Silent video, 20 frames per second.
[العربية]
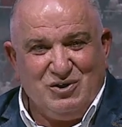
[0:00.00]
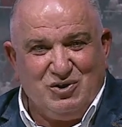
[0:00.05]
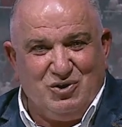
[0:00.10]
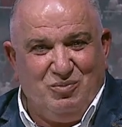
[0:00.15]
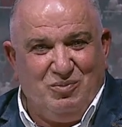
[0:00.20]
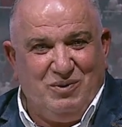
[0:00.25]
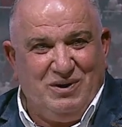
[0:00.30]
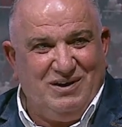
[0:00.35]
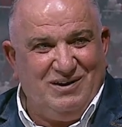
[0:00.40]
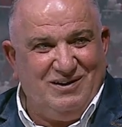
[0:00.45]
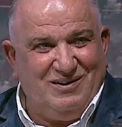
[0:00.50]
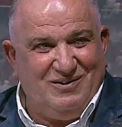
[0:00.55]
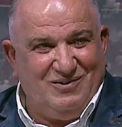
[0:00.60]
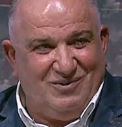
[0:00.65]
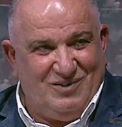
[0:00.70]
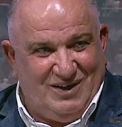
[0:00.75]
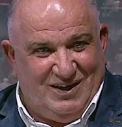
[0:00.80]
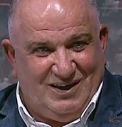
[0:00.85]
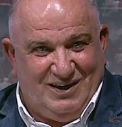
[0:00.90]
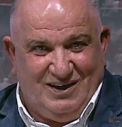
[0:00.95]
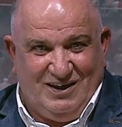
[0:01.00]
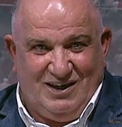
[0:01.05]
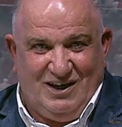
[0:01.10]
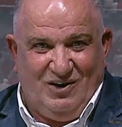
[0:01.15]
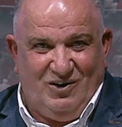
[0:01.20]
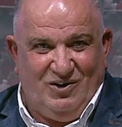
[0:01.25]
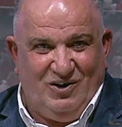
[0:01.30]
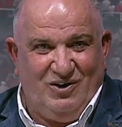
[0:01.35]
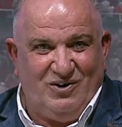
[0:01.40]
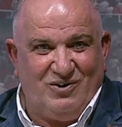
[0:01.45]
قالوا لك روح؟ اي
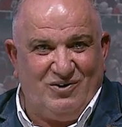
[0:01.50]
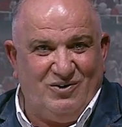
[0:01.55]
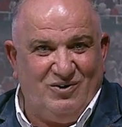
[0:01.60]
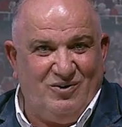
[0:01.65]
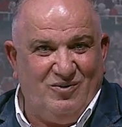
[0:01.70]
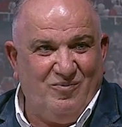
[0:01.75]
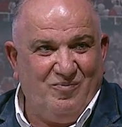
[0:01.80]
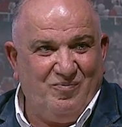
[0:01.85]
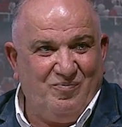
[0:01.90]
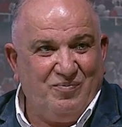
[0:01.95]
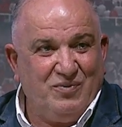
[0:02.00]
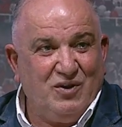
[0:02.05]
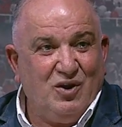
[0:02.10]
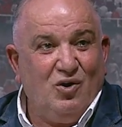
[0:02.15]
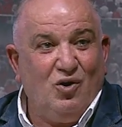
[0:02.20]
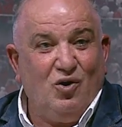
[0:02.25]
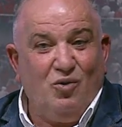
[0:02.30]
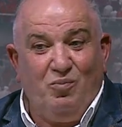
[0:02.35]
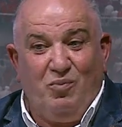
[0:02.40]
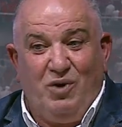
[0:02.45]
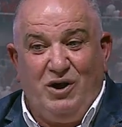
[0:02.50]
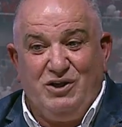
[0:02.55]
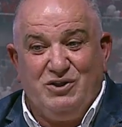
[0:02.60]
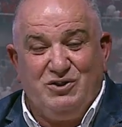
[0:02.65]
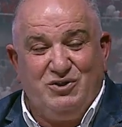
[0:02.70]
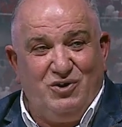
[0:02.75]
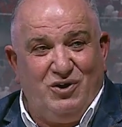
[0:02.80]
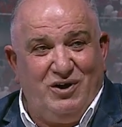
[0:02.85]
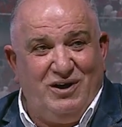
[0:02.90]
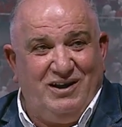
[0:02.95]
قالوا لي روح يعني انت مجاز هم
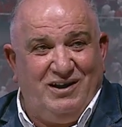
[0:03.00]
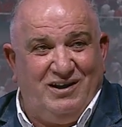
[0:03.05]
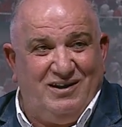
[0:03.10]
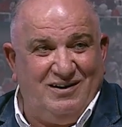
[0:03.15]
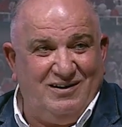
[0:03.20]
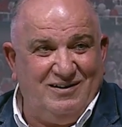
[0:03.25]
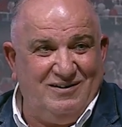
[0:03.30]
حجزوا لي